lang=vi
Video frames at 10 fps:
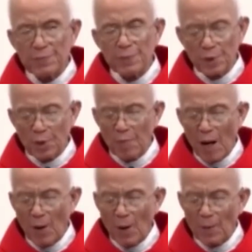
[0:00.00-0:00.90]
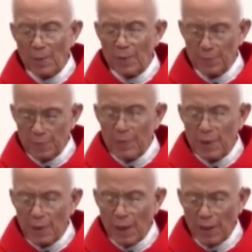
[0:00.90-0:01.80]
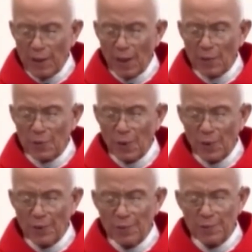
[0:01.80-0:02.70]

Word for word: Người bảo ông, hãy theo tôi.